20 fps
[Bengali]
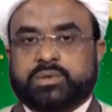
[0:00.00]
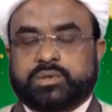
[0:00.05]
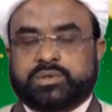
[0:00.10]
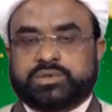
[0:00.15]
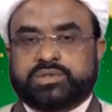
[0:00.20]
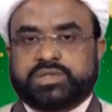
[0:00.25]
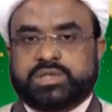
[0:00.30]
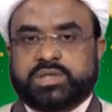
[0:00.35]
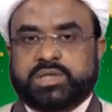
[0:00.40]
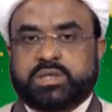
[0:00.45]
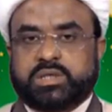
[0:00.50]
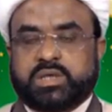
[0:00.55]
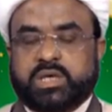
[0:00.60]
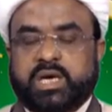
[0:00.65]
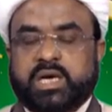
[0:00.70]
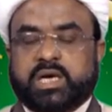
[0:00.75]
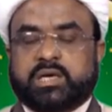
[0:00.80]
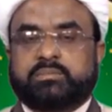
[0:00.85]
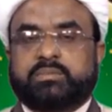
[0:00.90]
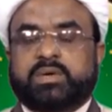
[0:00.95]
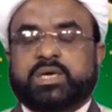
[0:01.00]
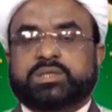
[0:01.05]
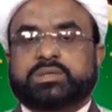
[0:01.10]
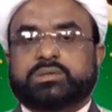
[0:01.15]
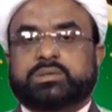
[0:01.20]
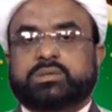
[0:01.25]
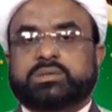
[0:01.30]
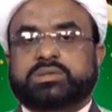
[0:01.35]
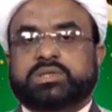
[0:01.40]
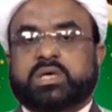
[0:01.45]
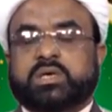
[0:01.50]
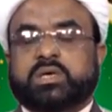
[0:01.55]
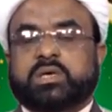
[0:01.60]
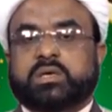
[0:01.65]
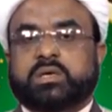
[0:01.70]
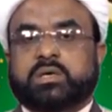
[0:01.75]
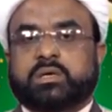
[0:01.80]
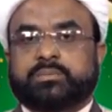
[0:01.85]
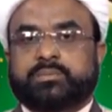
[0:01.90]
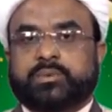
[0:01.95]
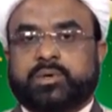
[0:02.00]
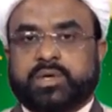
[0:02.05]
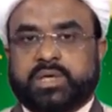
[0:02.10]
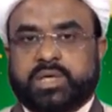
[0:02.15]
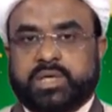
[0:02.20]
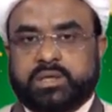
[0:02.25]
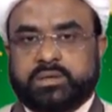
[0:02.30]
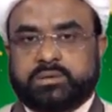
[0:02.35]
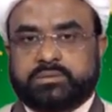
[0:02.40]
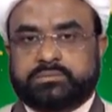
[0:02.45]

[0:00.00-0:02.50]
করছি এক মাস রোজা রাখার পরে